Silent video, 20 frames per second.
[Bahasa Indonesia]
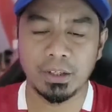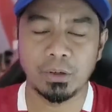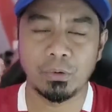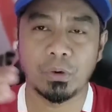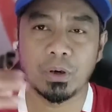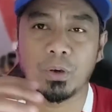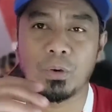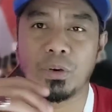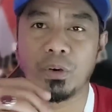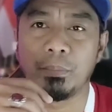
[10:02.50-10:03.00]
di
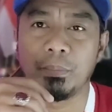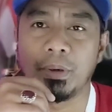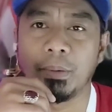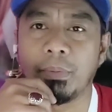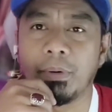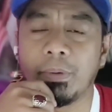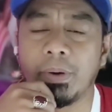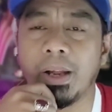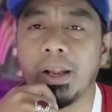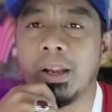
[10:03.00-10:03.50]
ruang kolom di
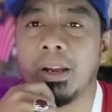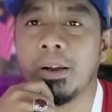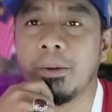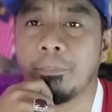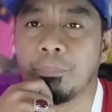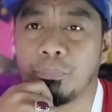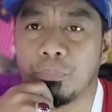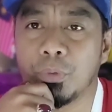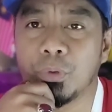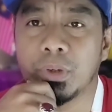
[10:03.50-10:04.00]
bawah
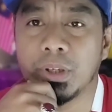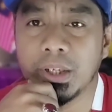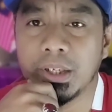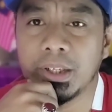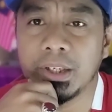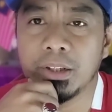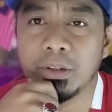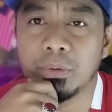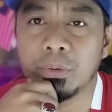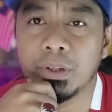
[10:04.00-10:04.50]

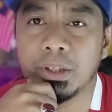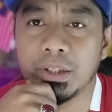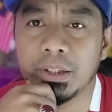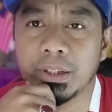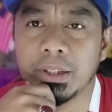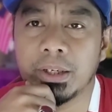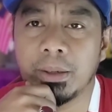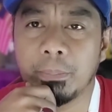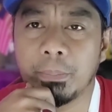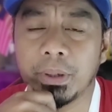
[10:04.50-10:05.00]
mungkin itu
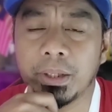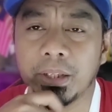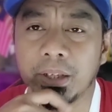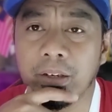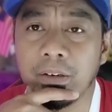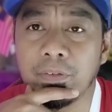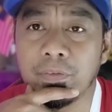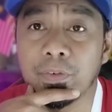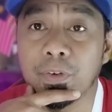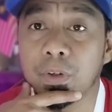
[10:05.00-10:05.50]
kita dapat
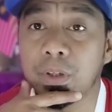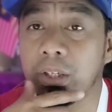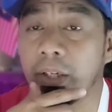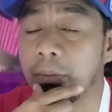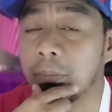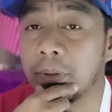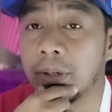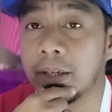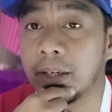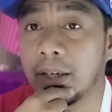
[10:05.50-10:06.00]
info
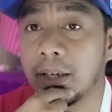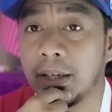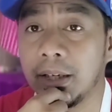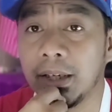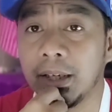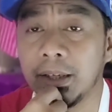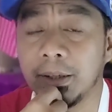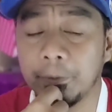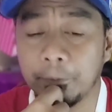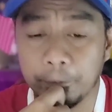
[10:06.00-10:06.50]
daripada
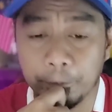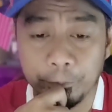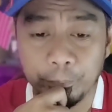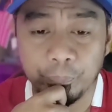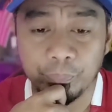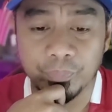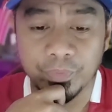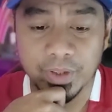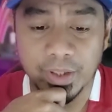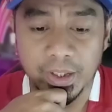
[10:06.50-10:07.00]
kalian
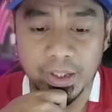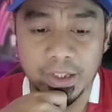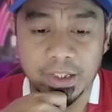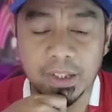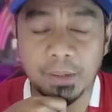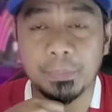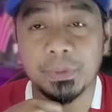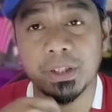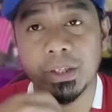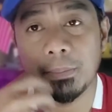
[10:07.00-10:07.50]
jadi
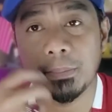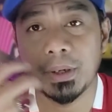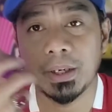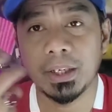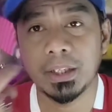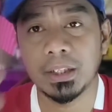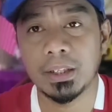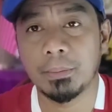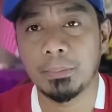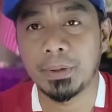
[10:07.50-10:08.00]
sama-sama
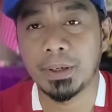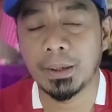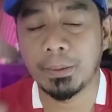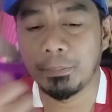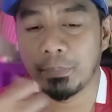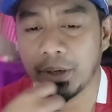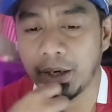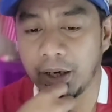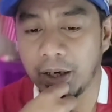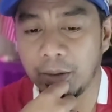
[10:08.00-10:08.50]
kita
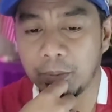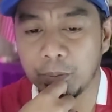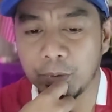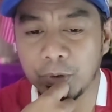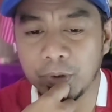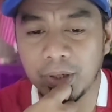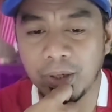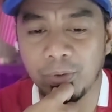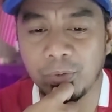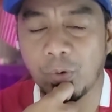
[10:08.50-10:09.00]
menambah
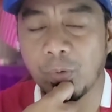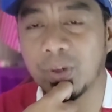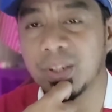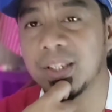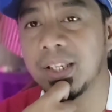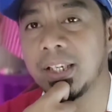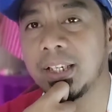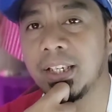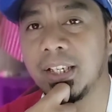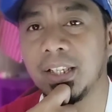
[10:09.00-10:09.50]
ilmu dan
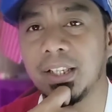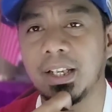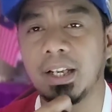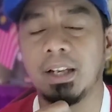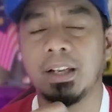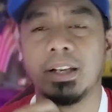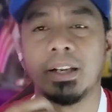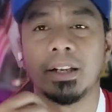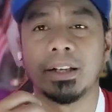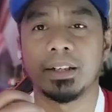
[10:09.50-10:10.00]
wawasan
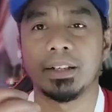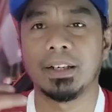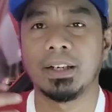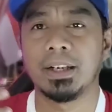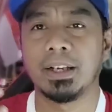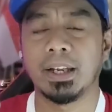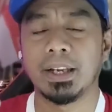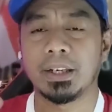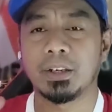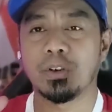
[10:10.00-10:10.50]
kita
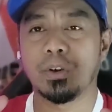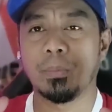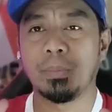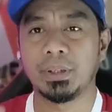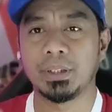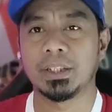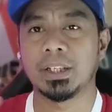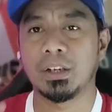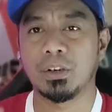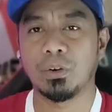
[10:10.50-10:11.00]
dengan
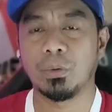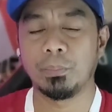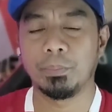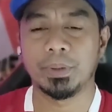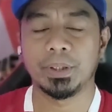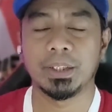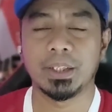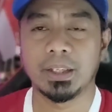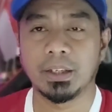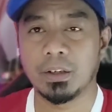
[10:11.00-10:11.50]

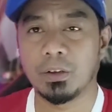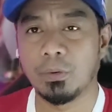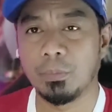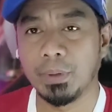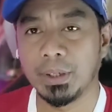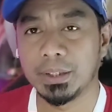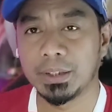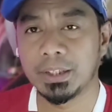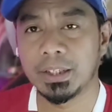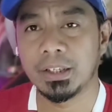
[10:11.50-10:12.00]

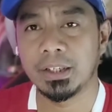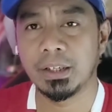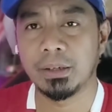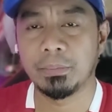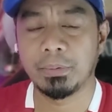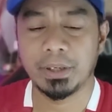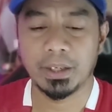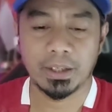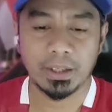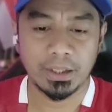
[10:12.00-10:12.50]
komentar-komentar
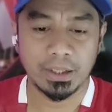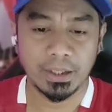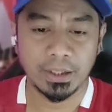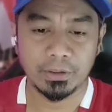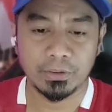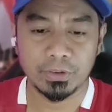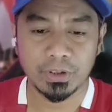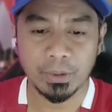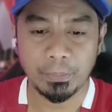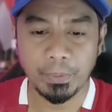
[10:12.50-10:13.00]
daripada kalian
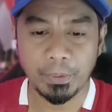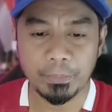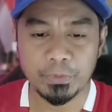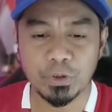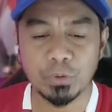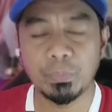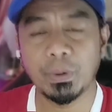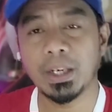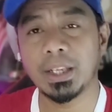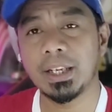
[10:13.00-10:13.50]
tuh sampai
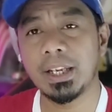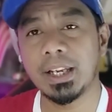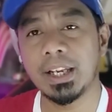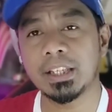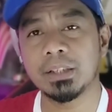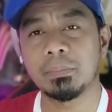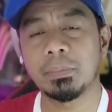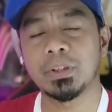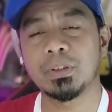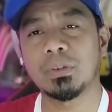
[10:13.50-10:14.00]
berjumpa lagi
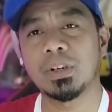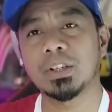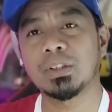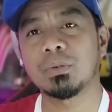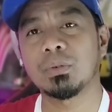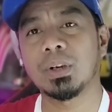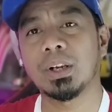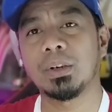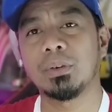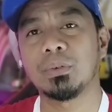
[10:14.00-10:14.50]
guys majulah
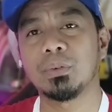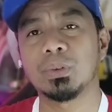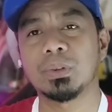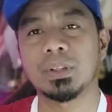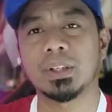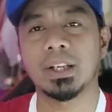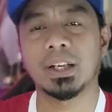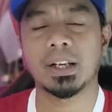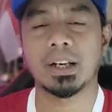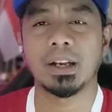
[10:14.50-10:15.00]
sukan untuk
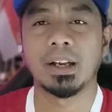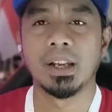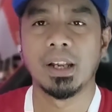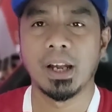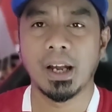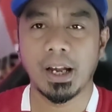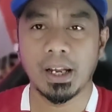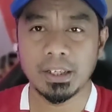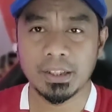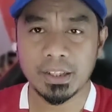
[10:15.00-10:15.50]
negara
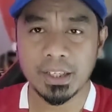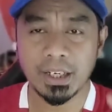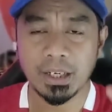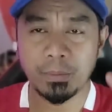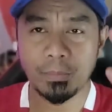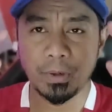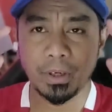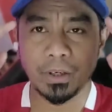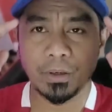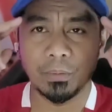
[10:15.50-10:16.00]

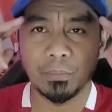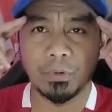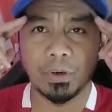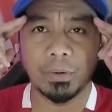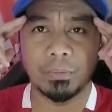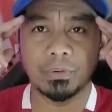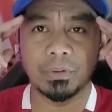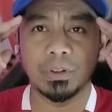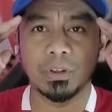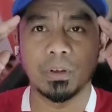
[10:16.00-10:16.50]
assalamualaikum
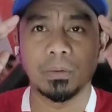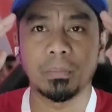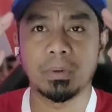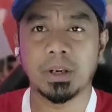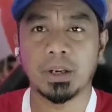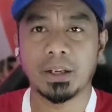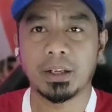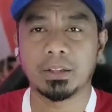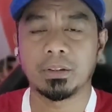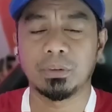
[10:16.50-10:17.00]
warahmatullahi
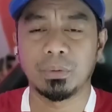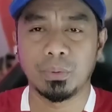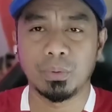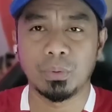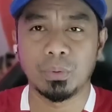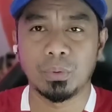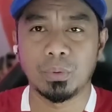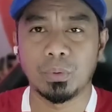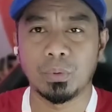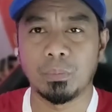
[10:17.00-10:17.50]

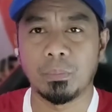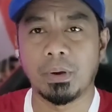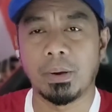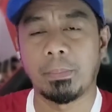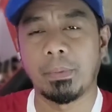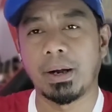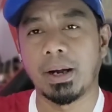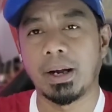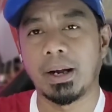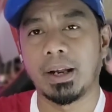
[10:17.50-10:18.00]
wabarakatuh bye
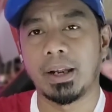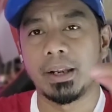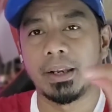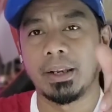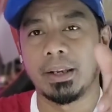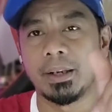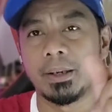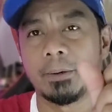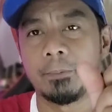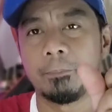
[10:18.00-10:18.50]

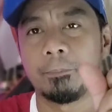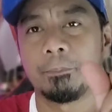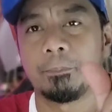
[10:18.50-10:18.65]
bye